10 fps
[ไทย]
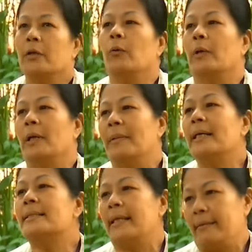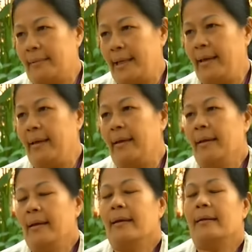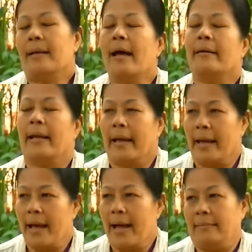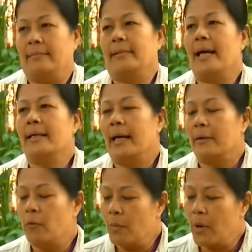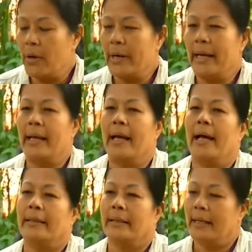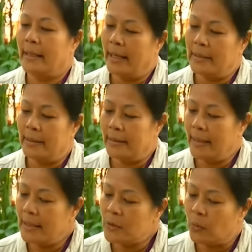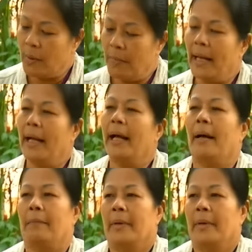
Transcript: ถูกละเมิดสิทธิด้านแรงงานด้านการคุ้มครองแรงงาน ด้านการด้านสุขภาพ